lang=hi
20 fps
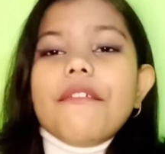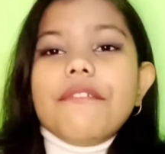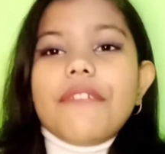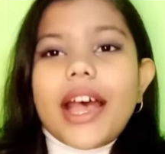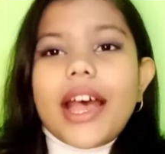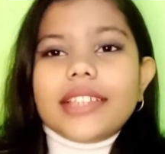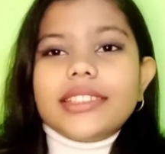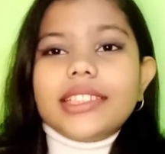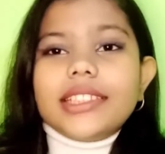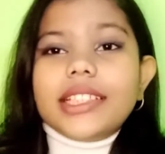
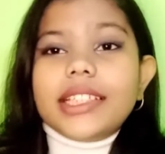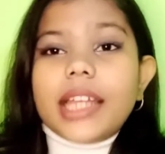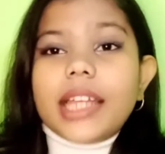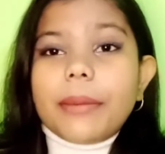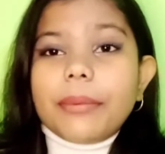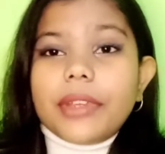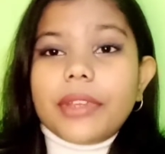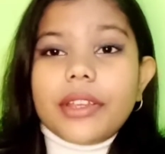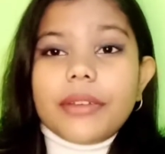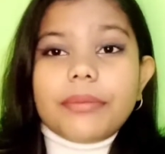वैसलिन
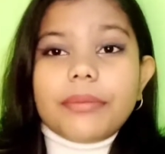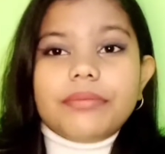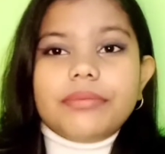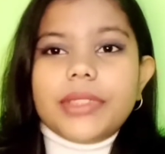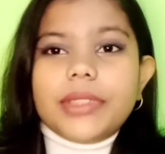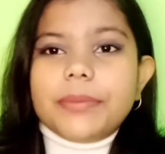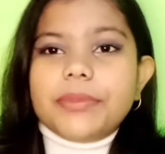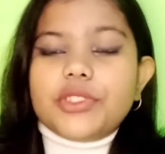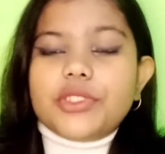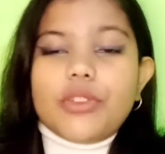आपके
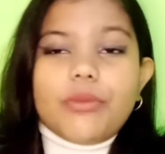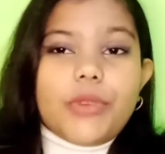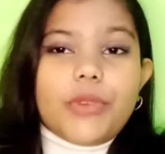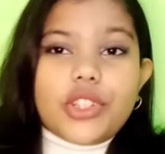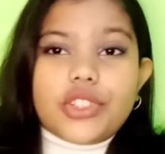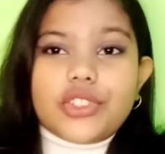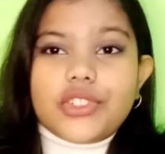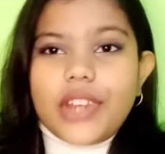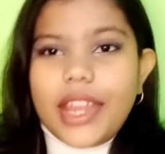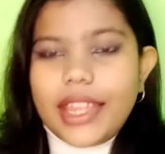लिप्स को
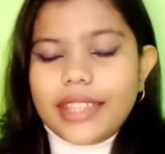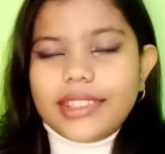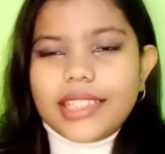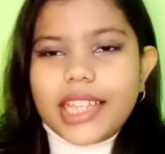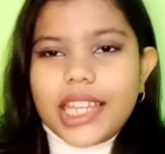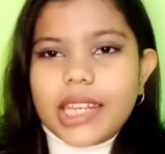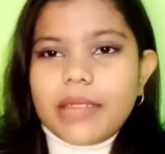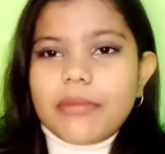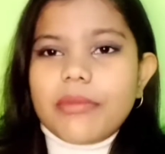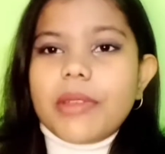मॉइस्चराइज
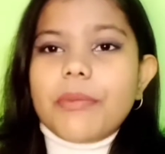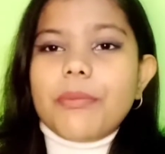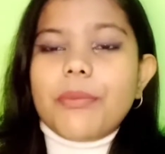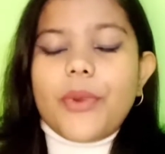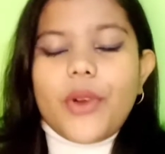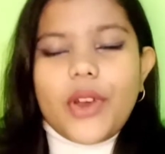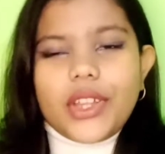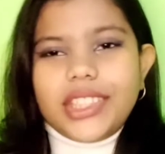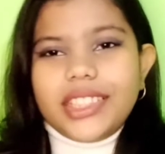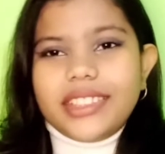करने में
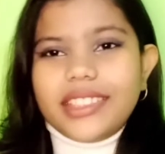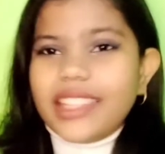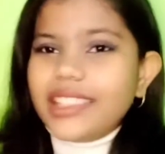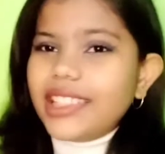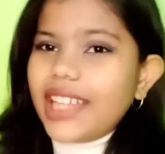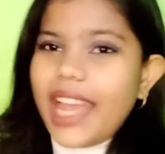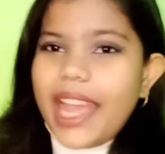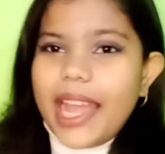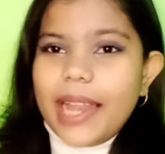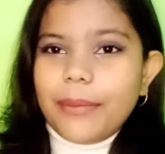बहुत ही
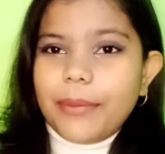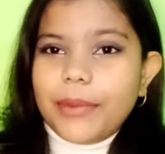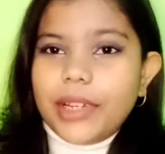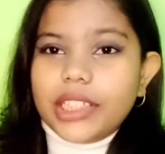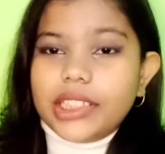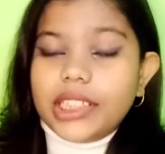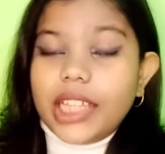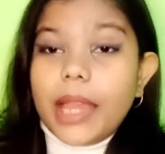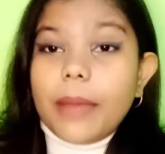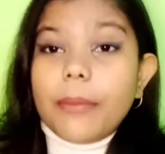ज़्यादा हेल्प
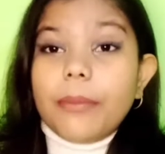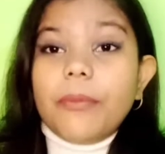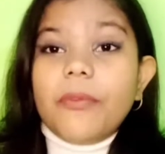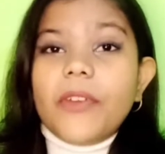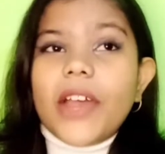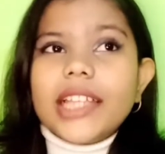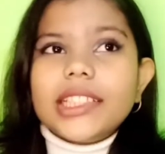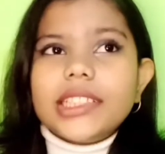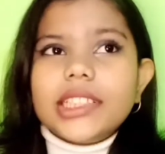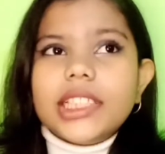करता है
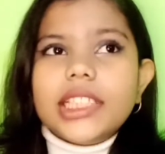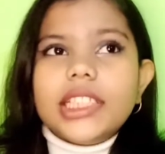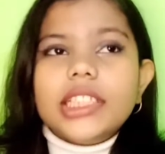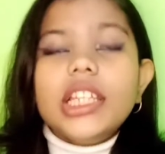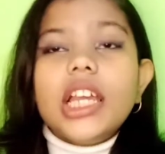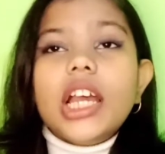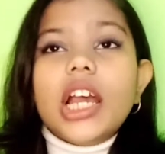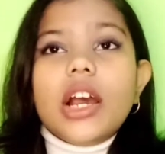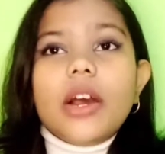वैसलिन